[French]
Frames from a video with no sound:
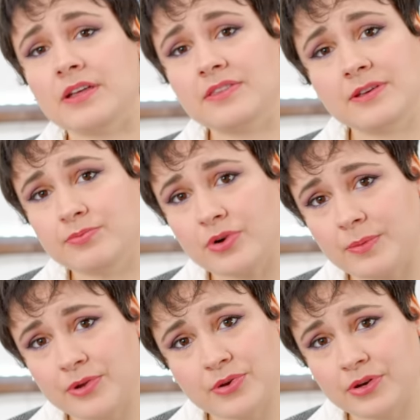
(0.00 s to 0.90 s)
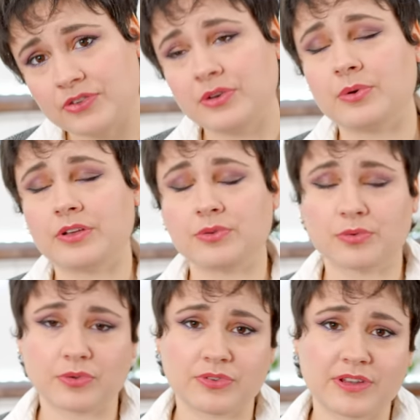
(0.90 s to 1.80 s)
idée pour améliorer ses
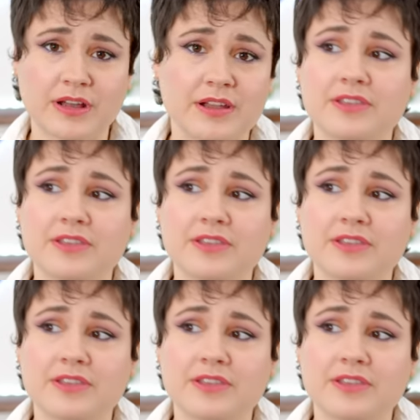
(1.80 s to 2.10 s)
relations sociales,